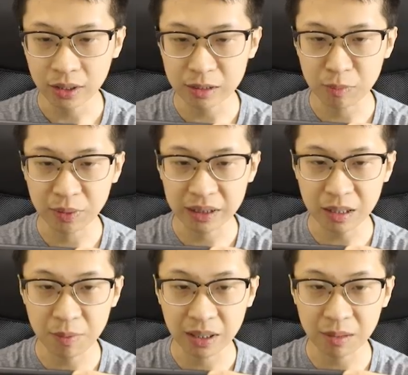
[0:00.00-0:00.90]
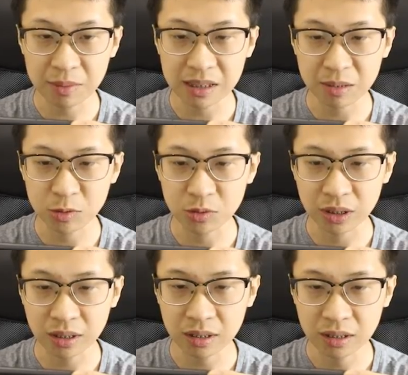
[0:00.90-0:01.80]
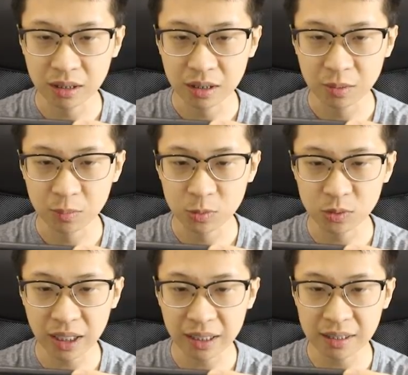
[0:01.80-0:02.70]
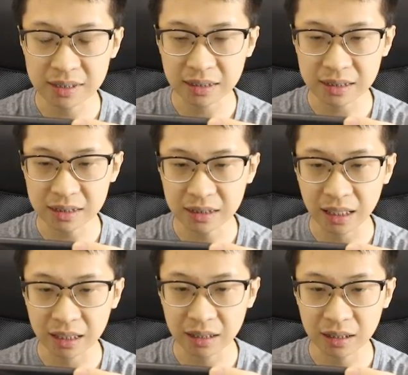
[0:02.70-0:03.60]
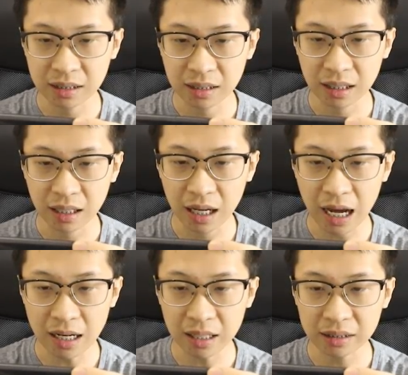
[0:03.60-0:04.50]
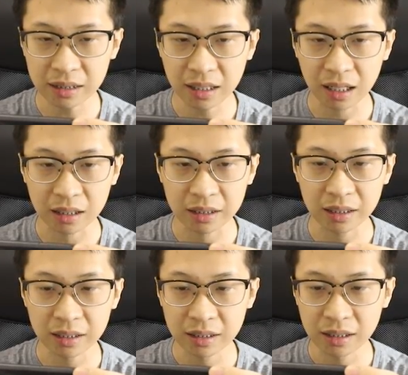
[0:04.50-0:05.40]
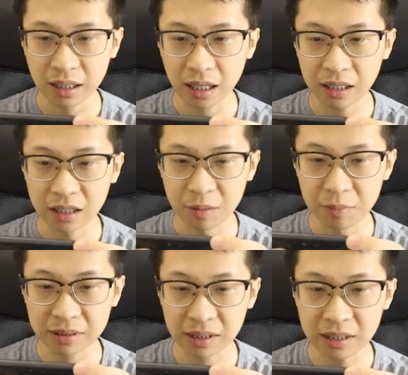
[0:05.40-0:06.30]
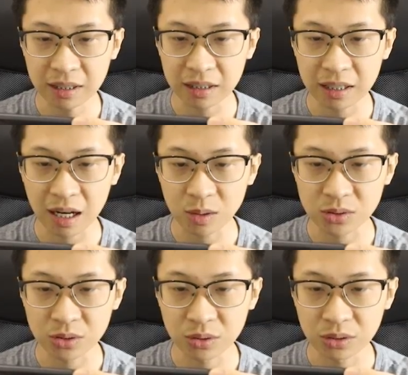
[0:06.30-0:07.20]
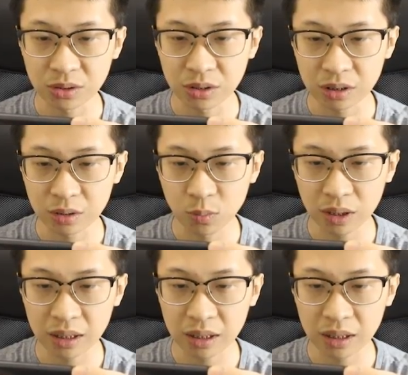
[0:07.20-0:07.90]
oke teman-teman kita bakal mencari musuhnya musuhnya ada di sekitar sini kayaknya ada telinga gitu ya ada gambar telinga in the house yo gue